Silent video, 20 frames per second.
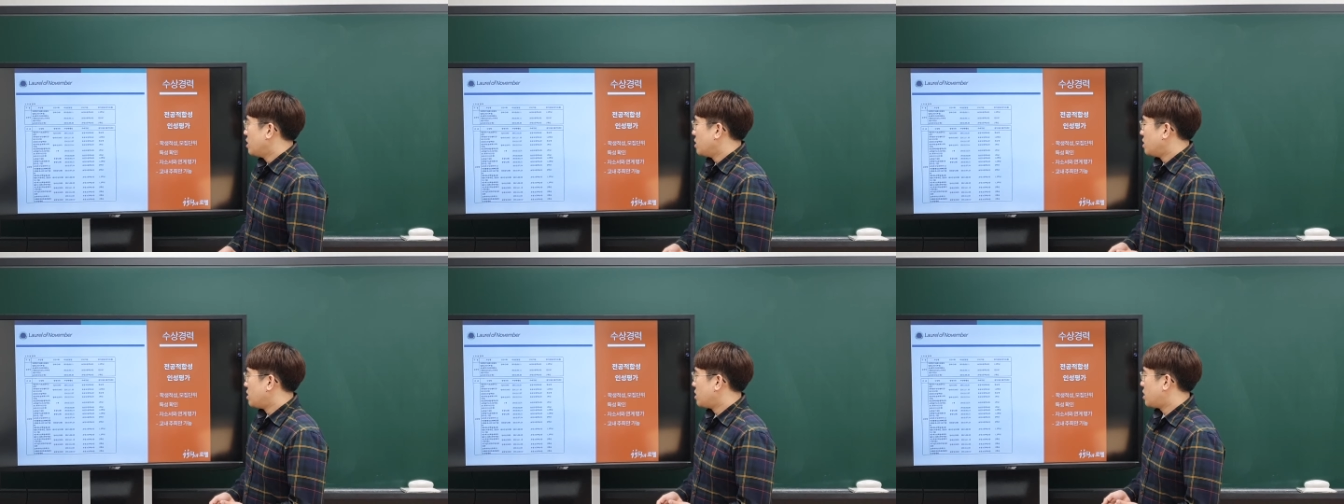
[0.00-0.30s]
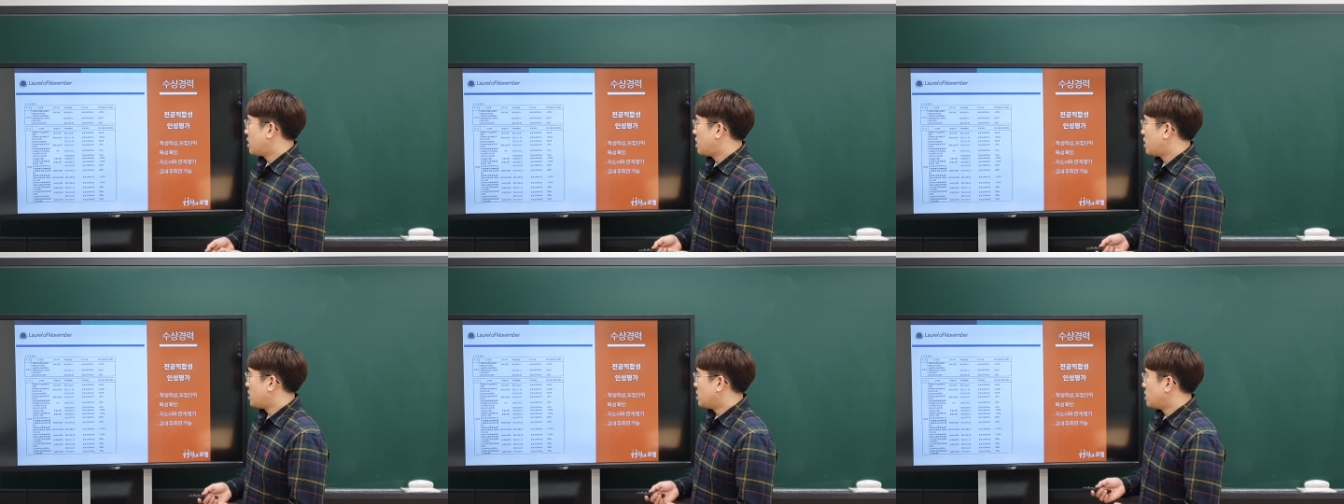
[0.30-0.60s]

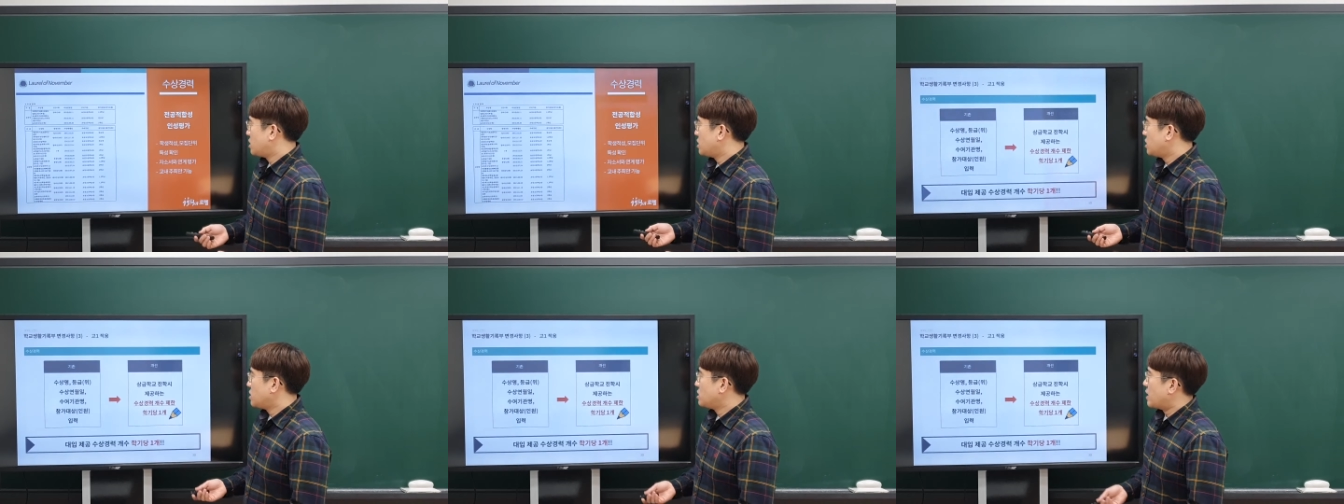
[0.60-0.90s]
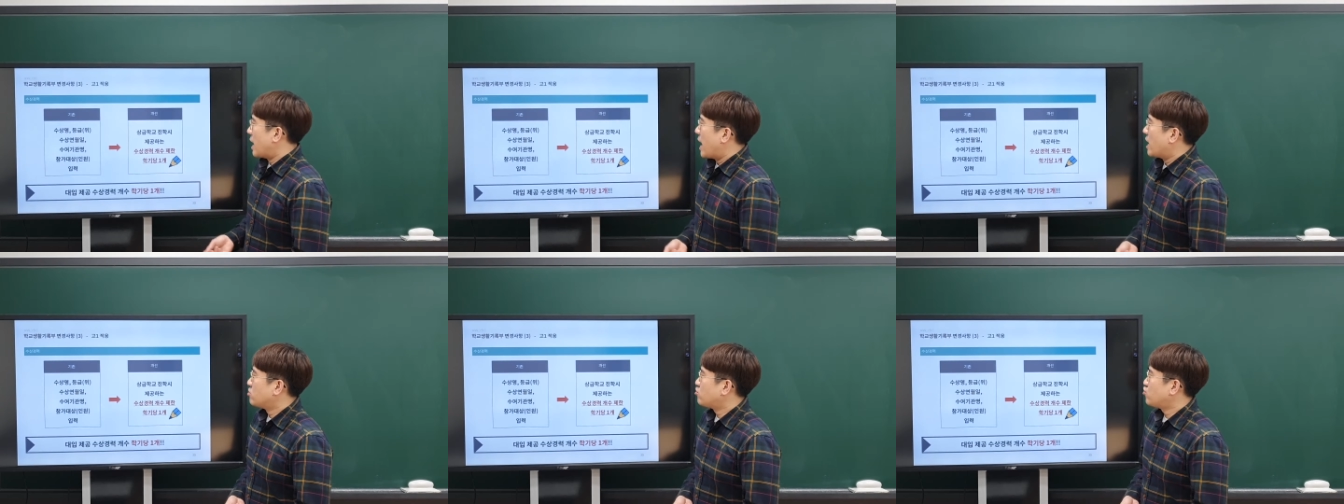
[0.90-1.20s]
이게
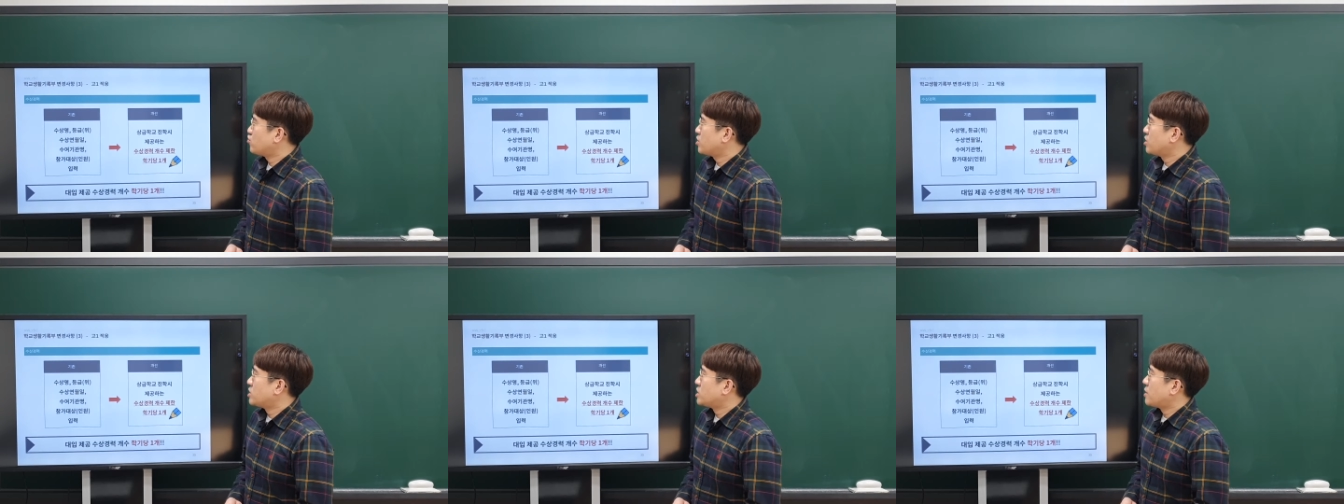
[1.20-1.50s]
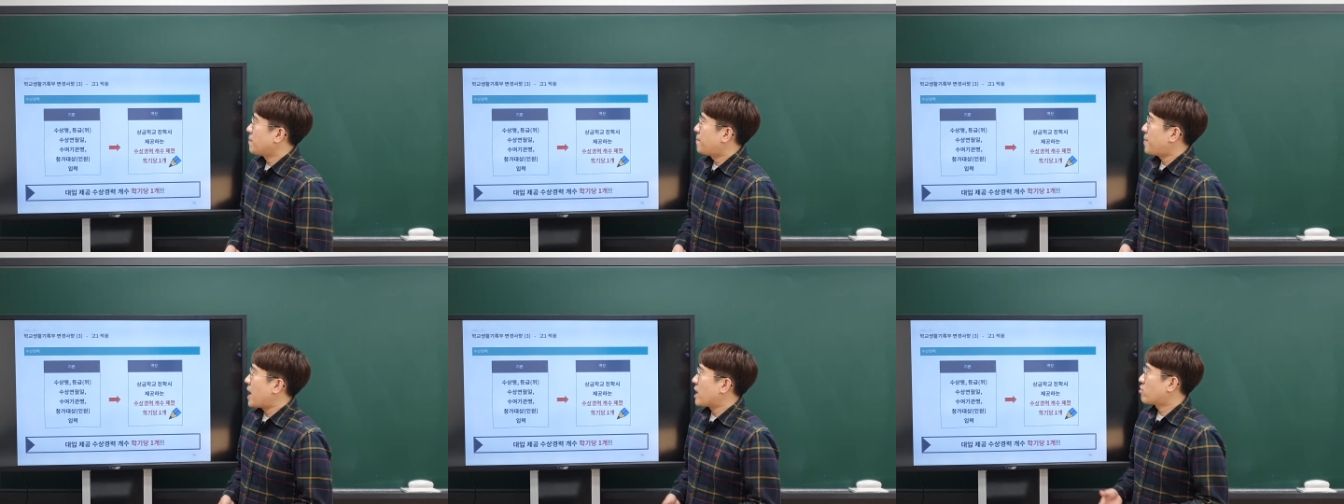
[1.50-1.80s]
나중에
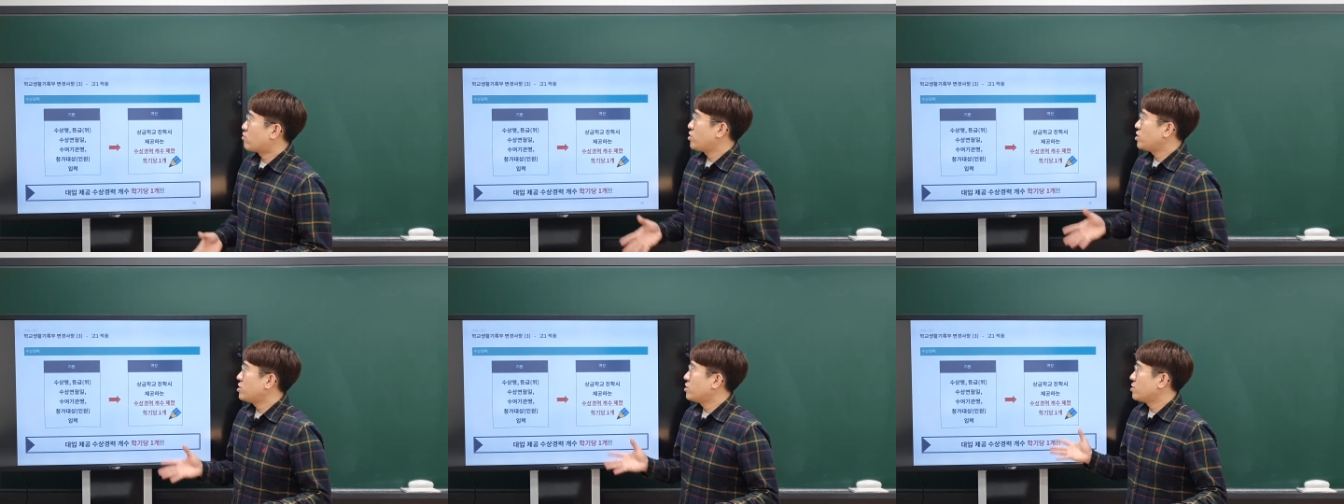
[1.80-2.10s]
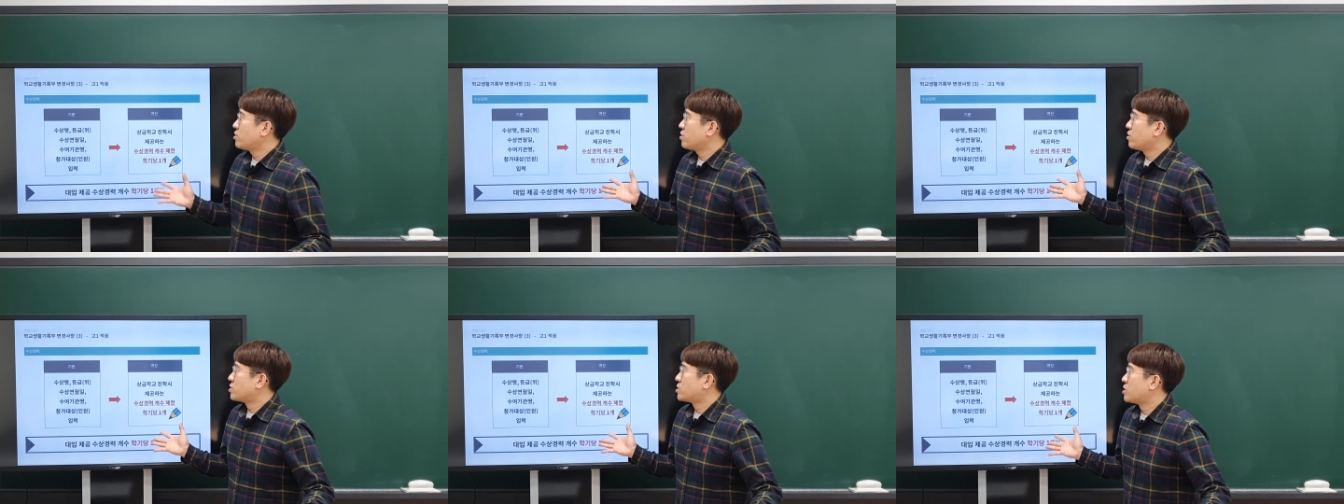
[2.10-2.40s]
이제
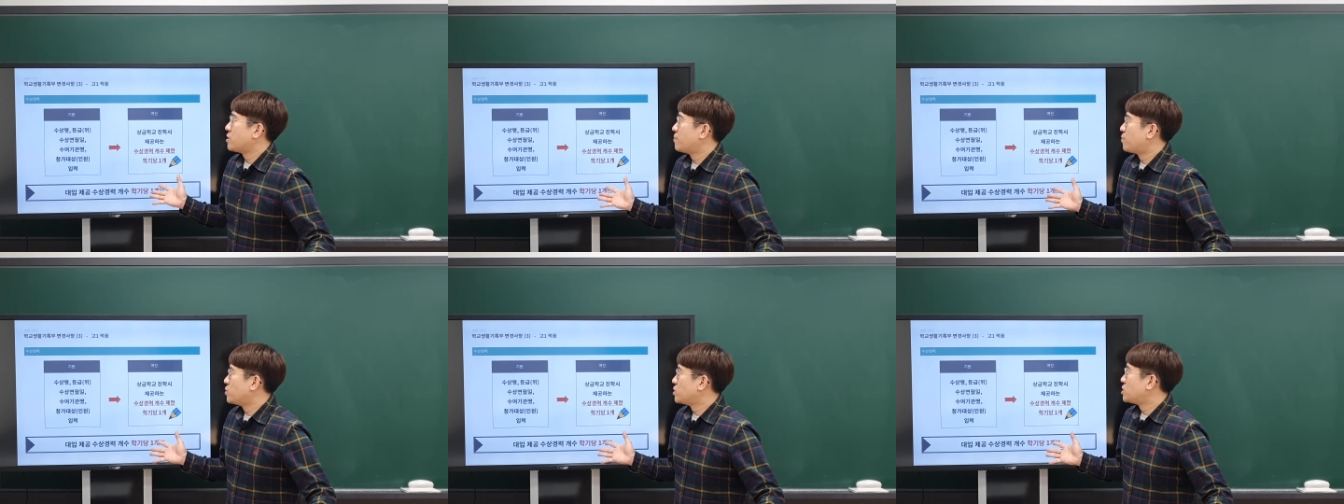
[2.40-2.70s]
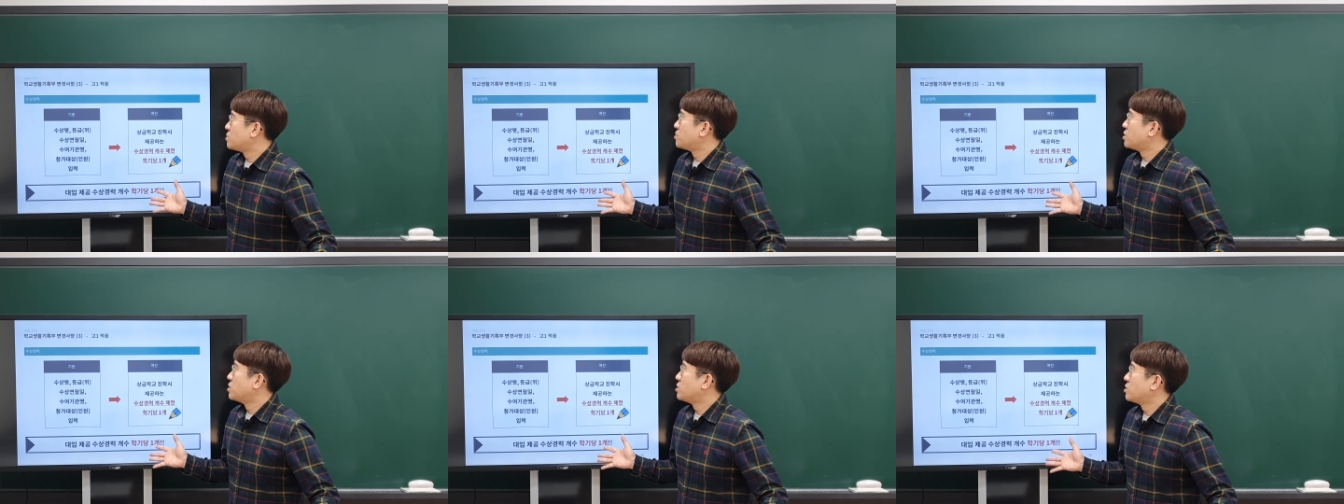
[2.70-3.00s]
바뀌는 것을
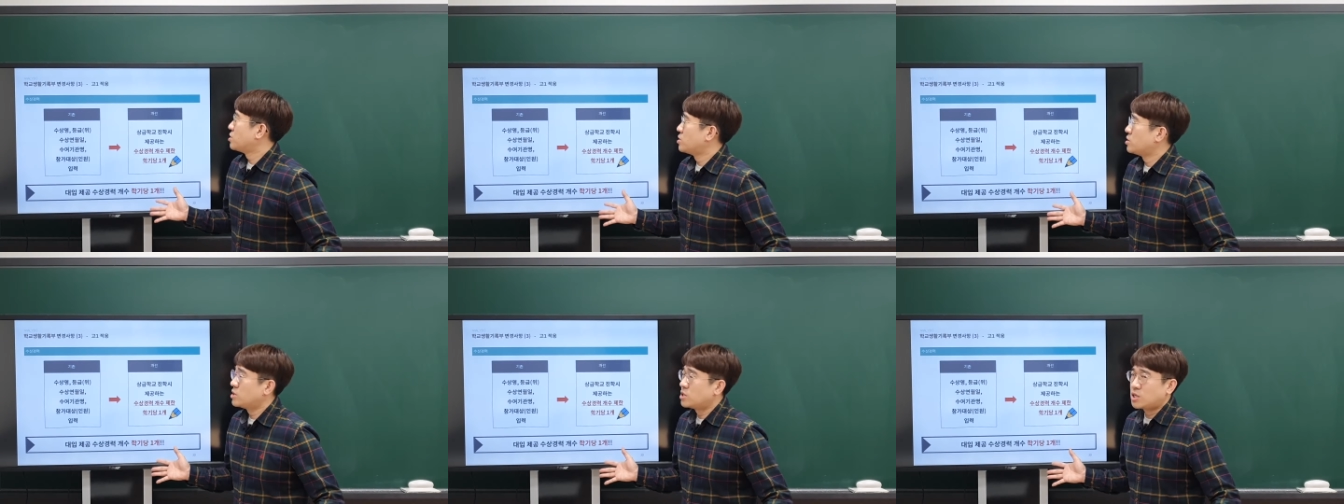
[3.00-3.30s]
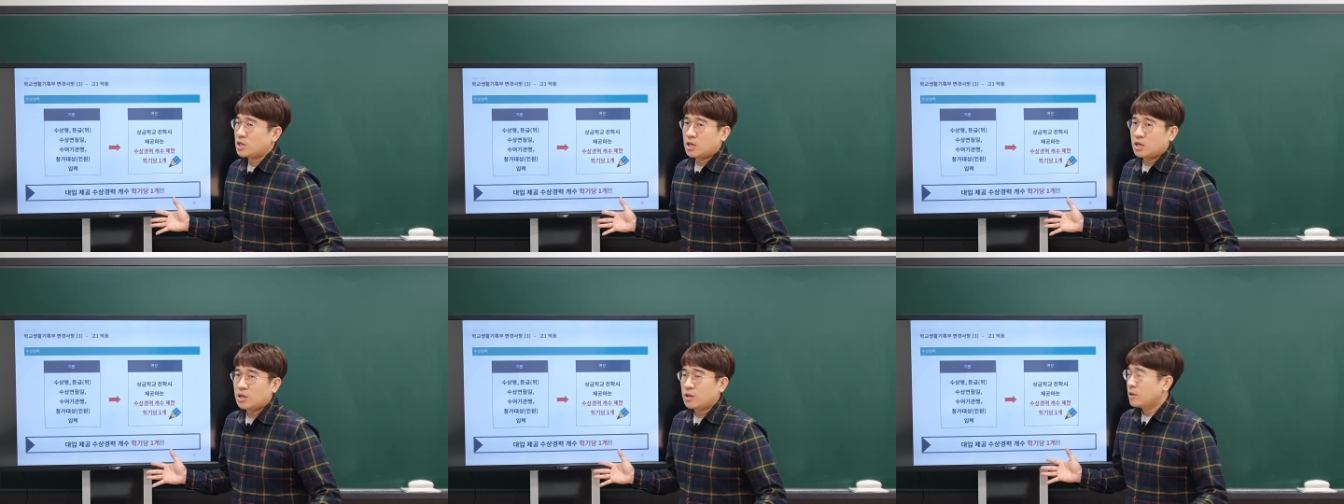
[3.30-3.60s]
보시면은
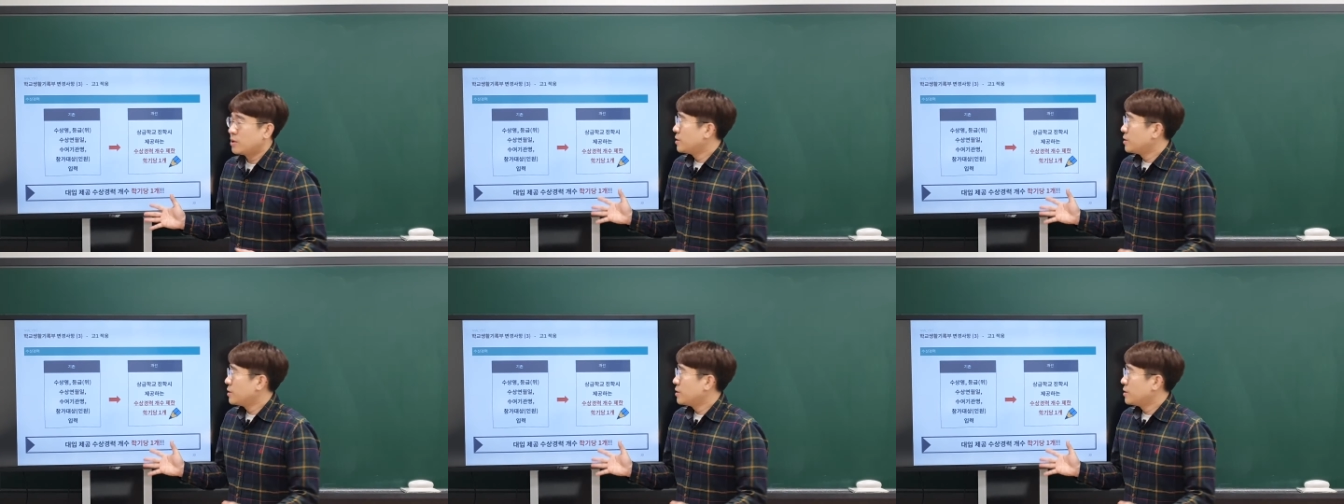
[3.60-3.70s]
이제